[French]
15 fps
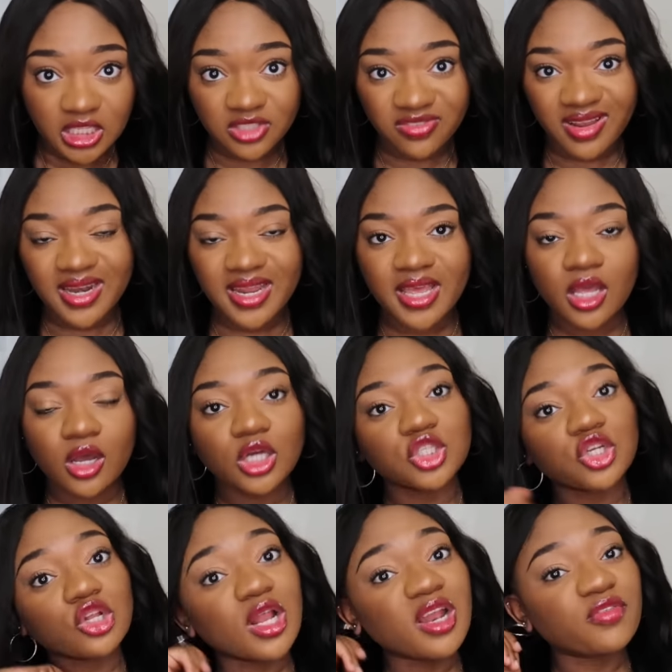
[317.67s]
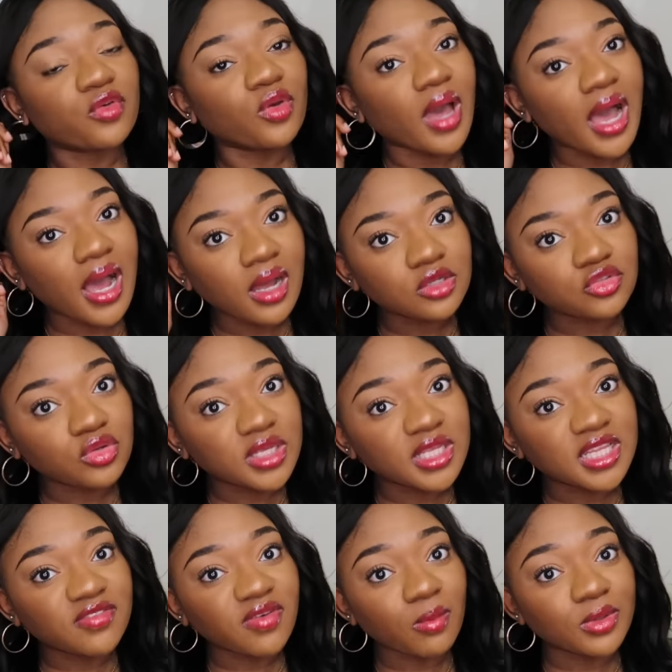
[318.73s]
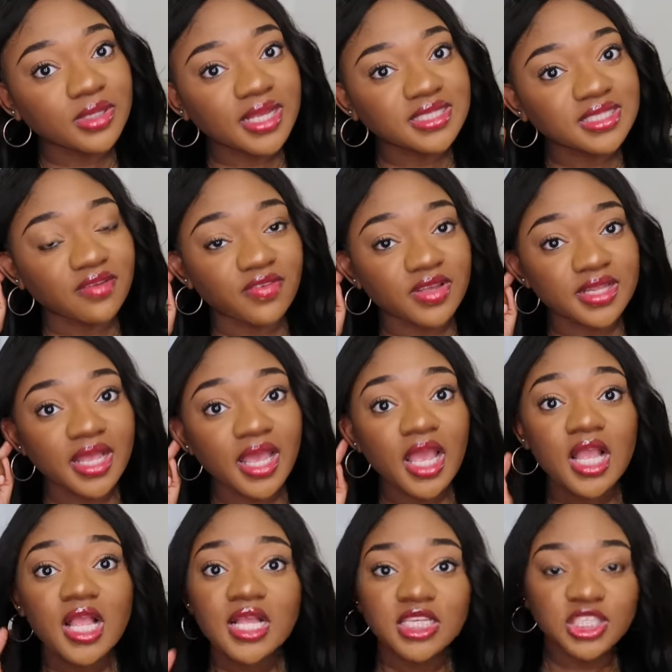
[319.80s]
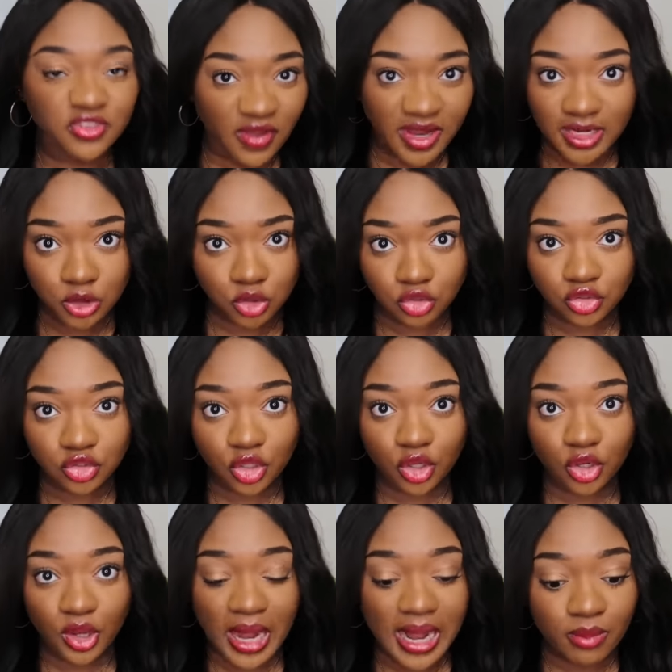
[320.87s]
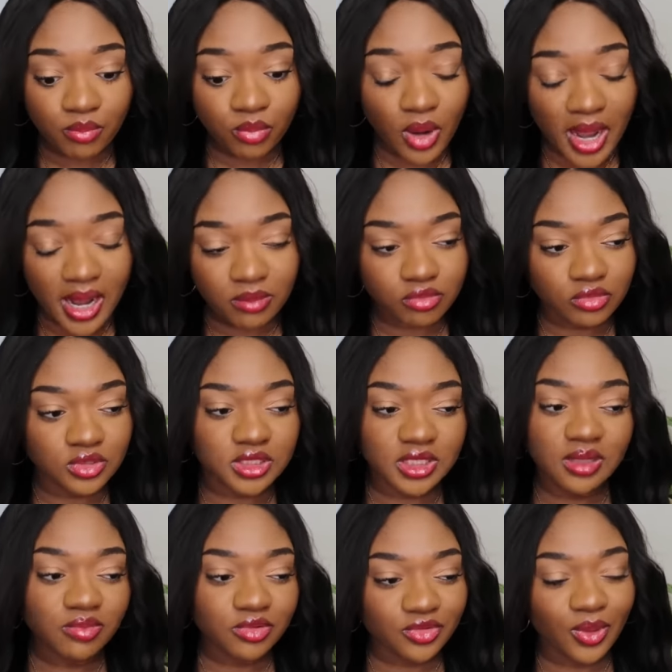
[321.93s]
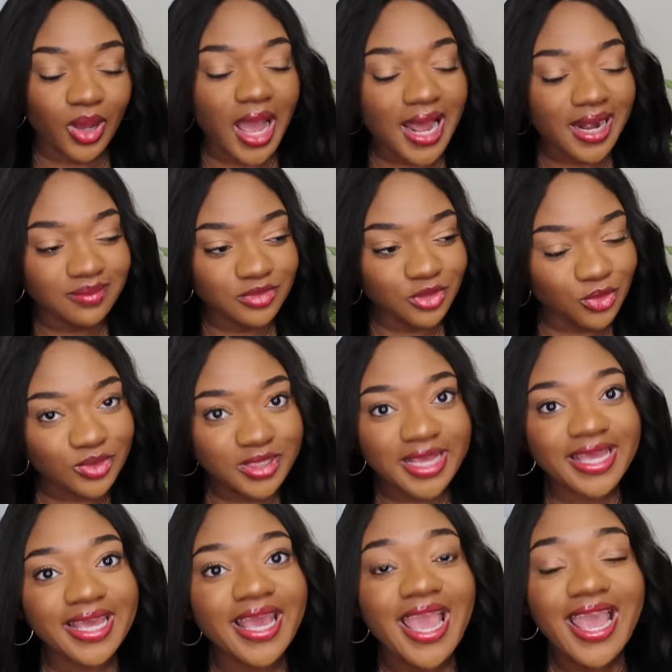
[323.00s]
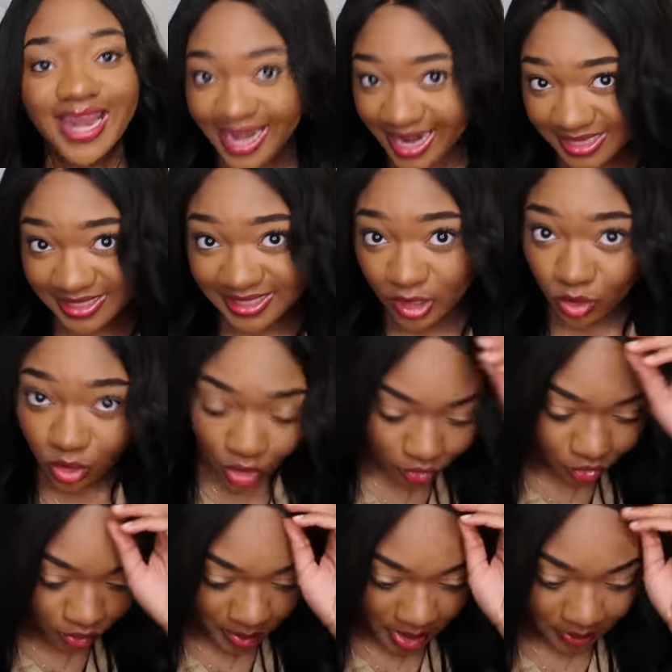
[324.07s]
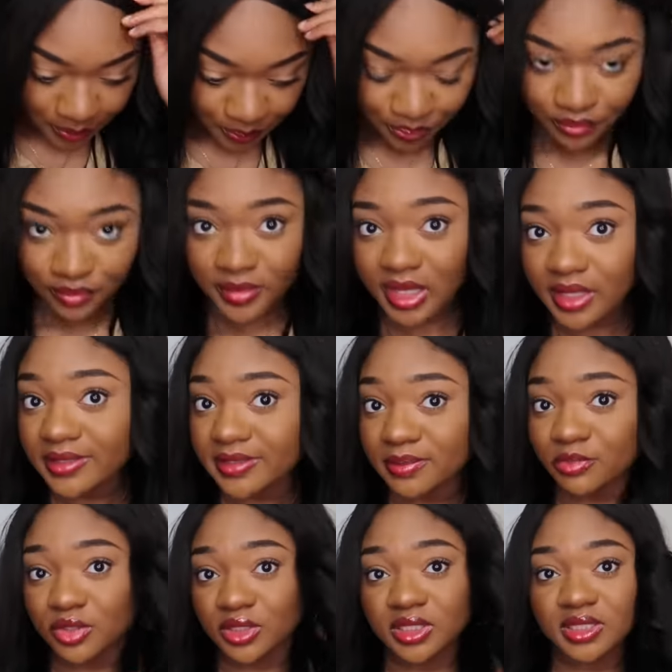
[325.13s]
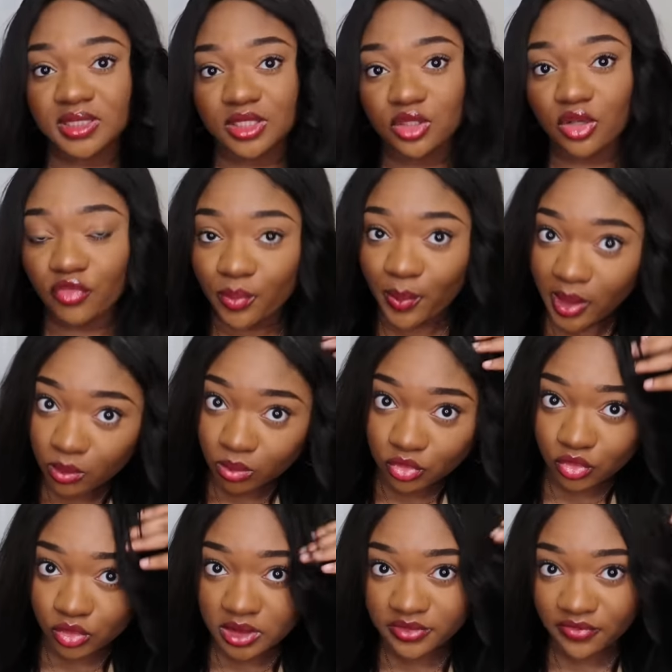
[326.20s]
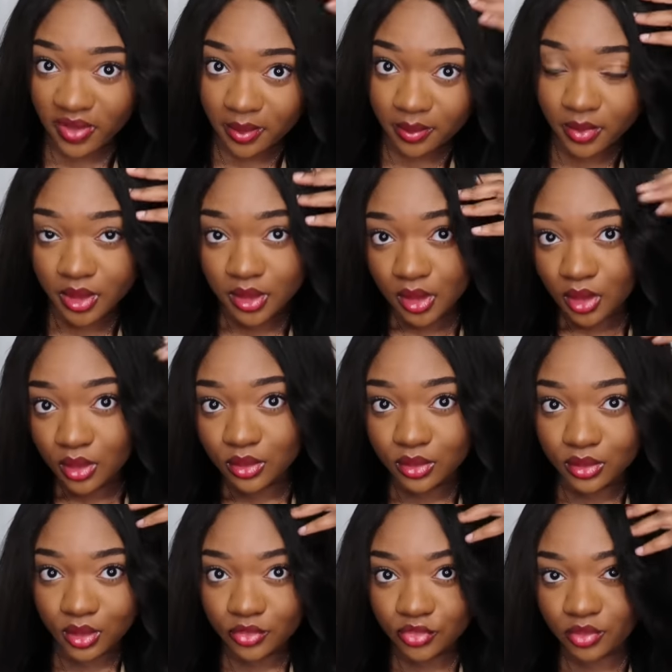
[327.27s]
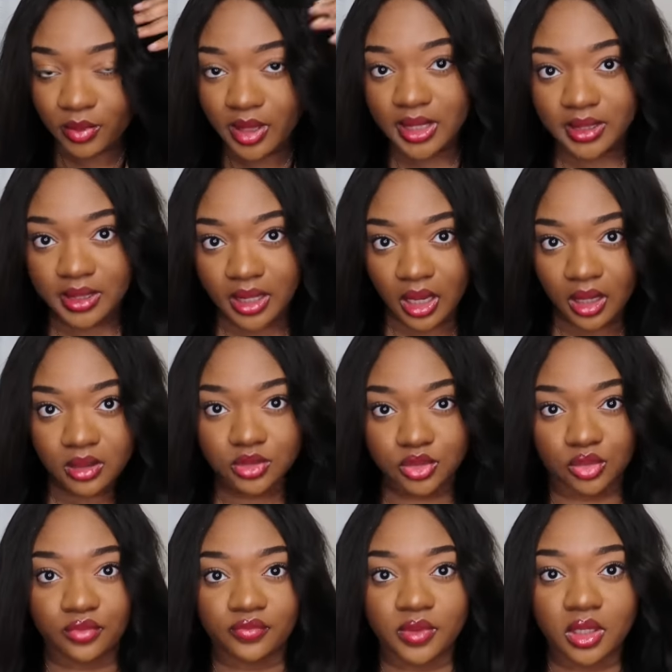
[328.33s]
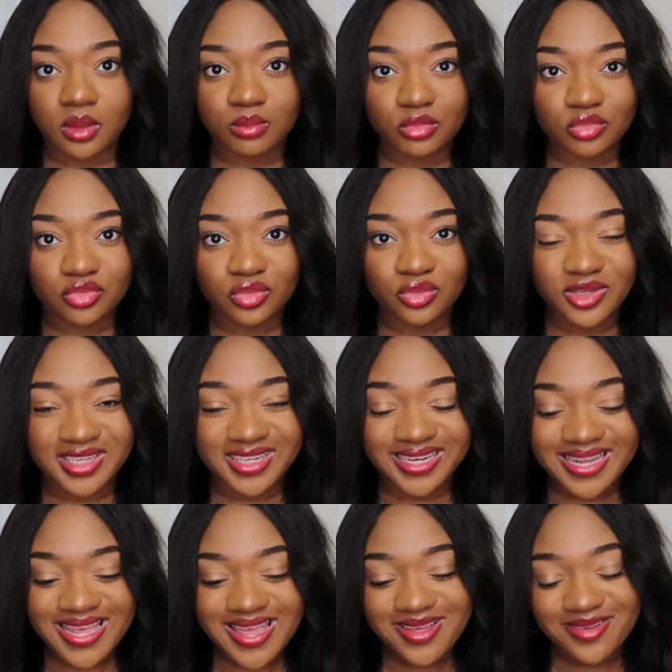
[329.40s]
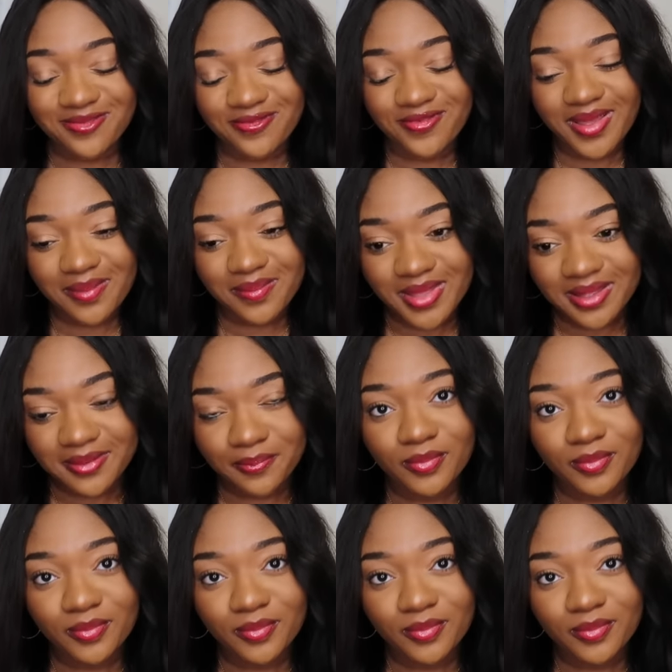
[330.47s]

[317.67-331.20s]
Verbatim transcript: je vais aller j'en enlève que un celui qui était vraiment très infecté je vais aller juste euh, à la à boulangerie n'importe quoi à la bijouterie l'acheter le lendemain et je me suis dit seigneur faut pas que mon trou il se ferme le lendemain les gars je reviens mon trou il est fermé